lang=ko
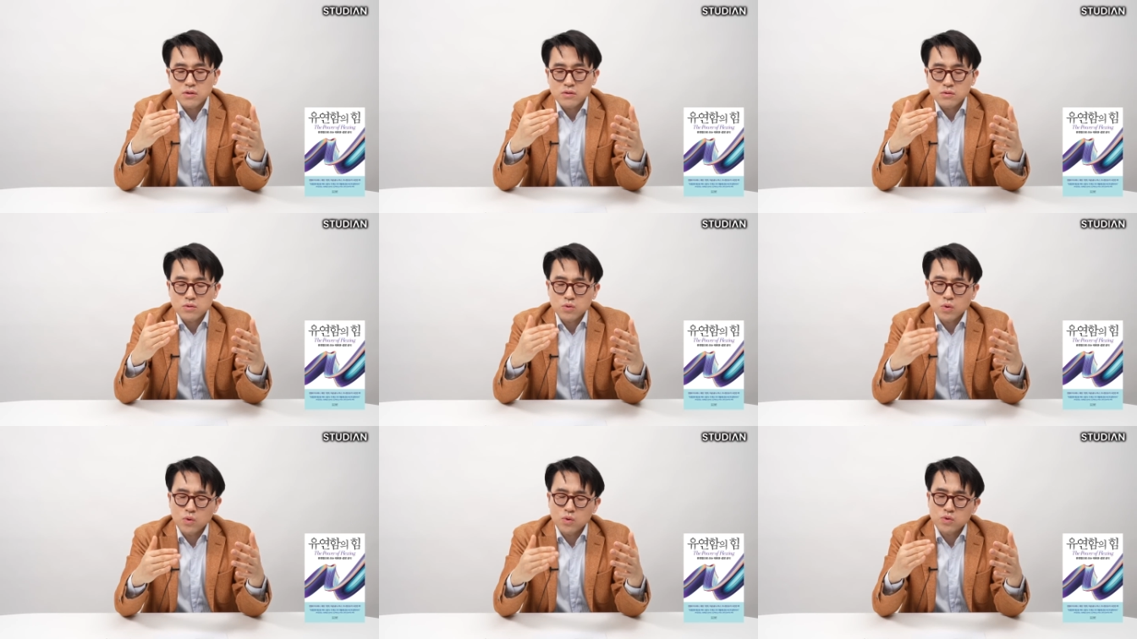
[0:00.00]

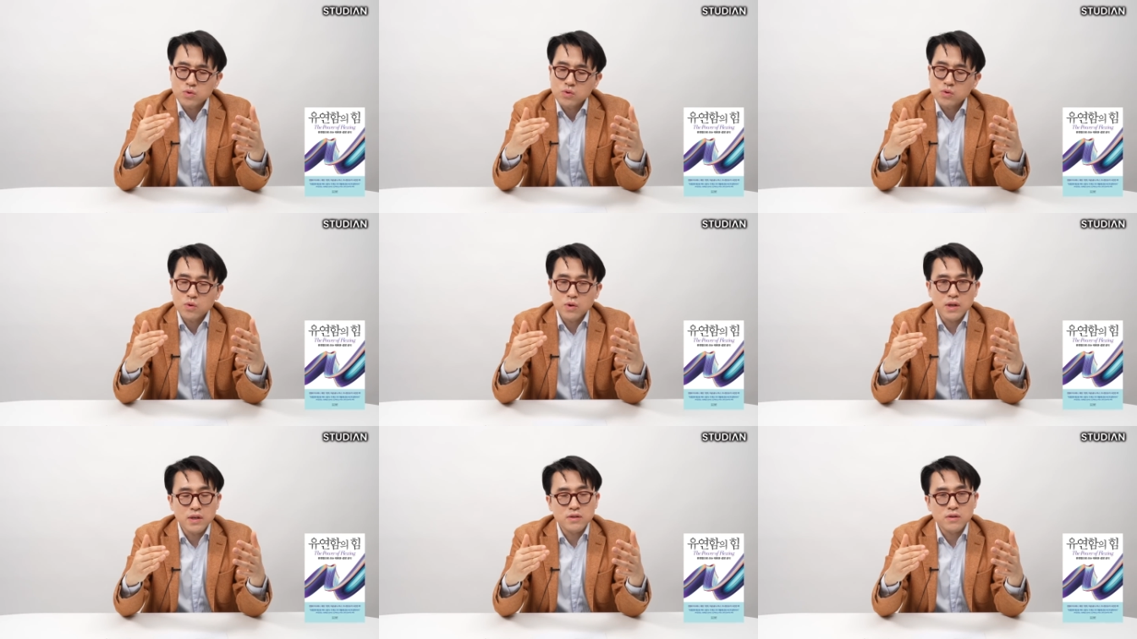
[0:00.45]

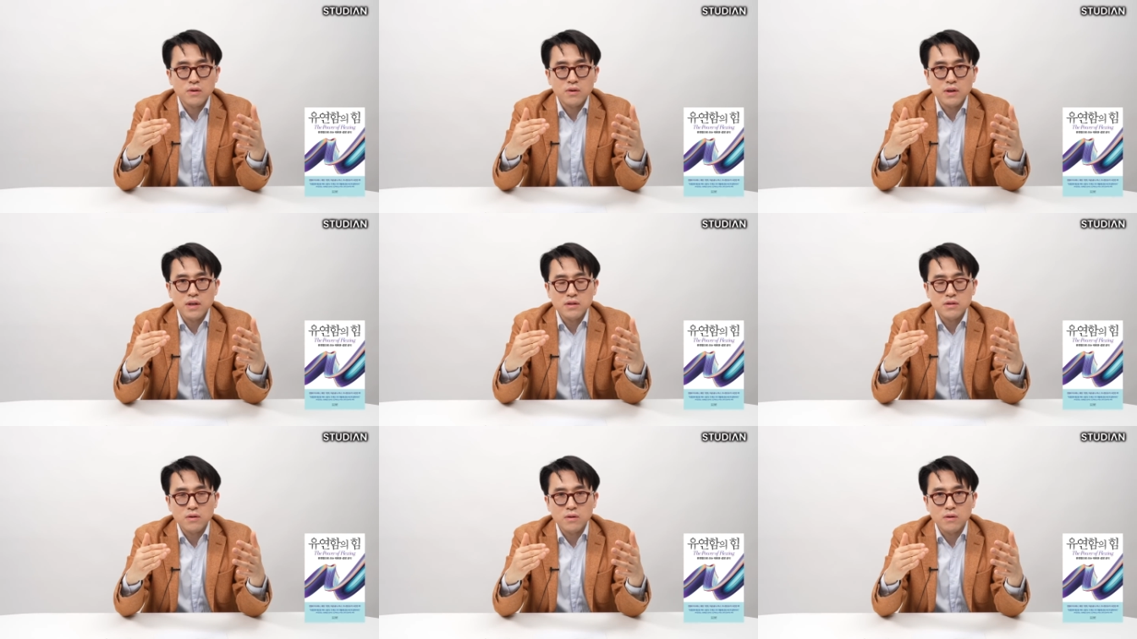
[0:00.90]
초중고에서
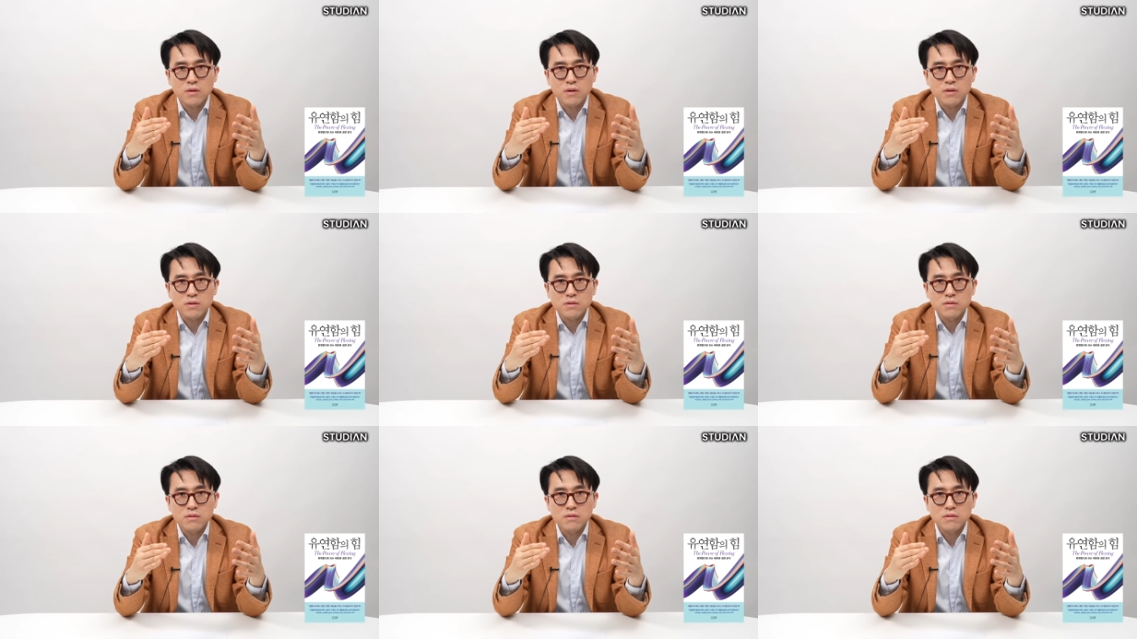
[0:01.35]
했던
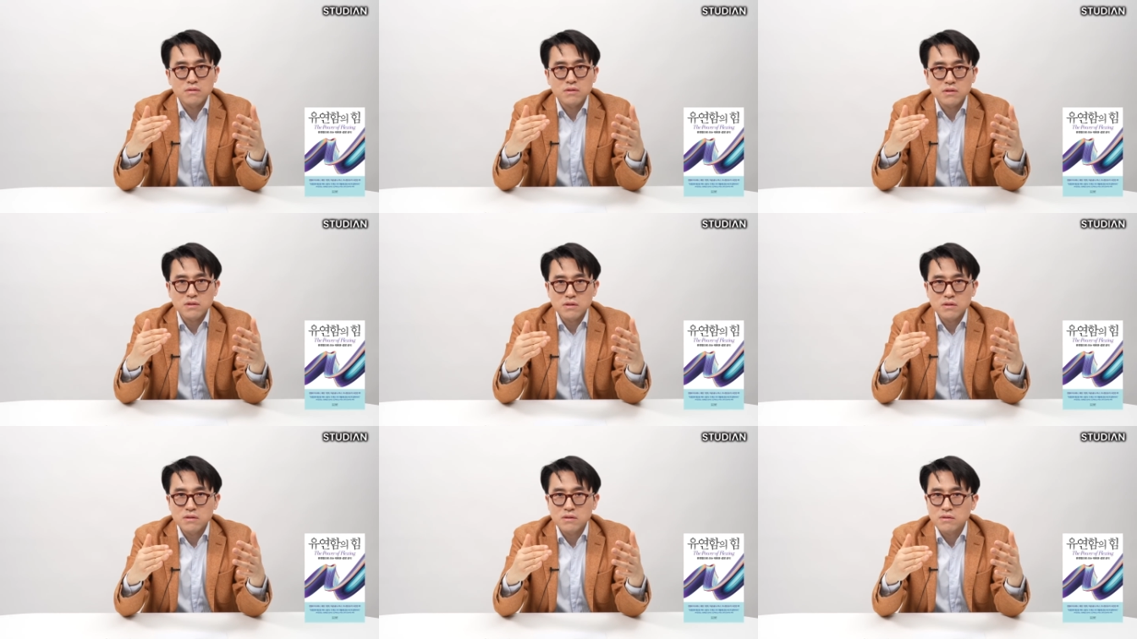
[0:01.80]

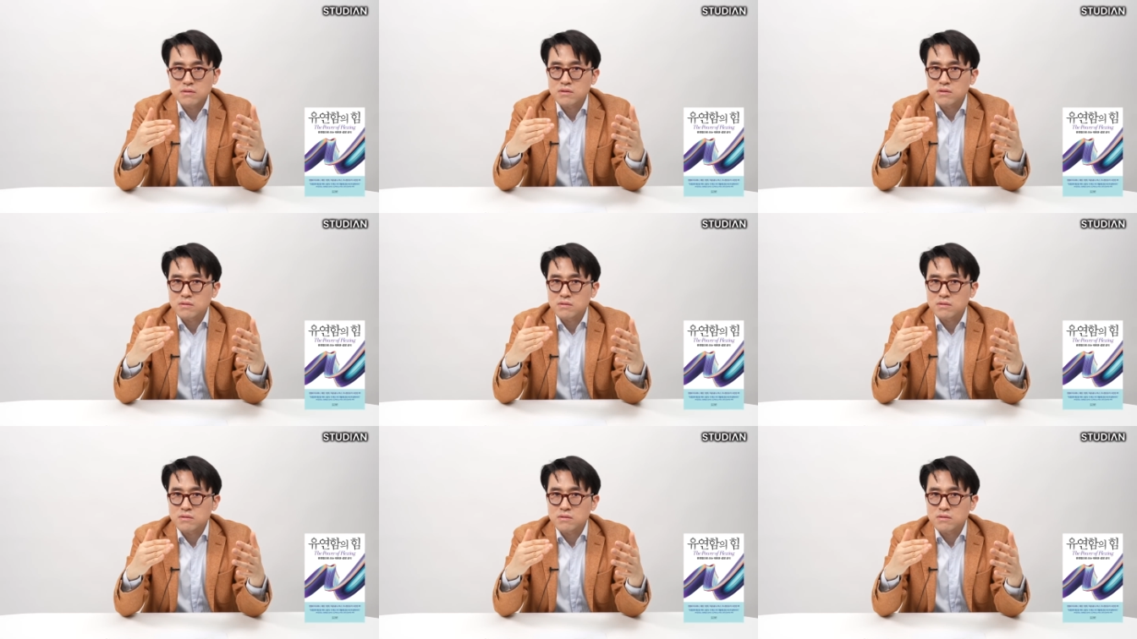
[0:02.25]
것이